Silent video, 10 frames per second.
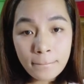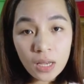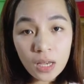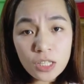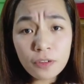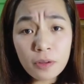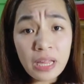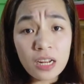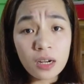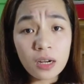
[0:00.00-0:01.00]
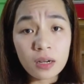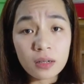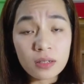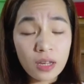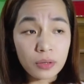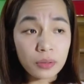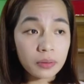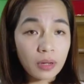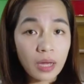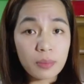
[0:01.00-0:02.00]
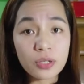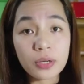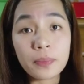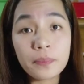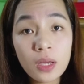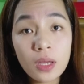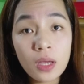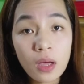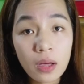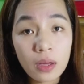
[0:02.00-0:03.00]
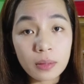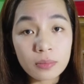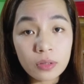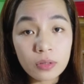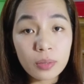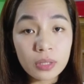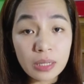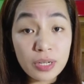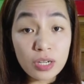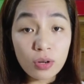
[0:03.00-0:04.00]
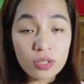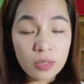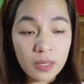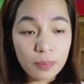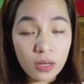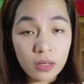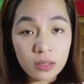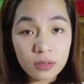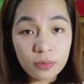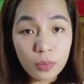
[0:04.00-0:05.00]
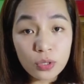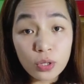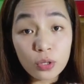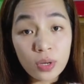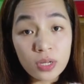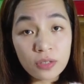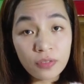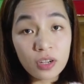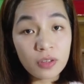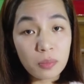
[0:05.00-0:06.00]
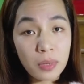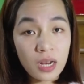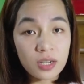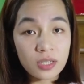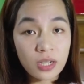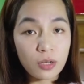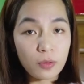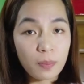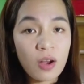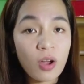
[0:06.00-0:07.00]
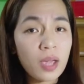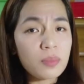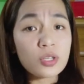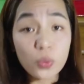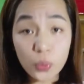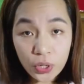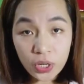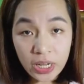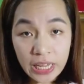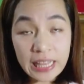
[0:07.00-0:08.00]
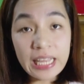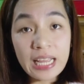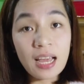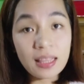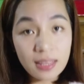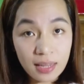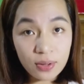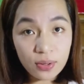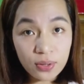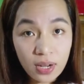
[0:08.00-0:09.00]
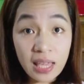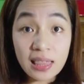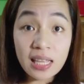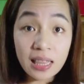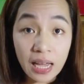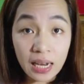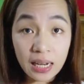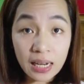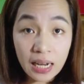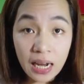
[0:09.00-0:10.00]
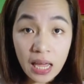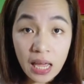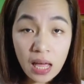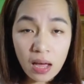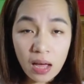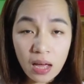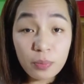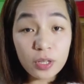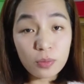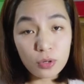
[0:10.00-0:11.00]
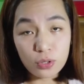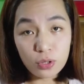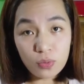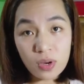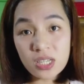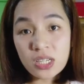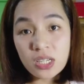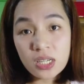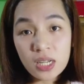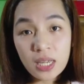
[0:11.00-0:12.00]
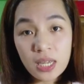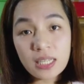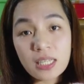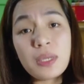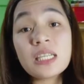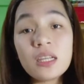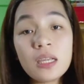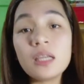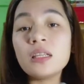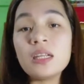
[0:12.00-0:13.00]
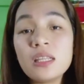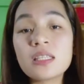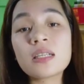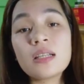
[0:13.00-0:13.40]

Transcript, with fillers: it's familiar sa inyo, I'm sure um, criminology people, motion to quash is very familiar sa inyo. Pero I'm sure hindi lahat kayo naintindihan ano ba yung motion to quash? Kasi minsan, i-discuss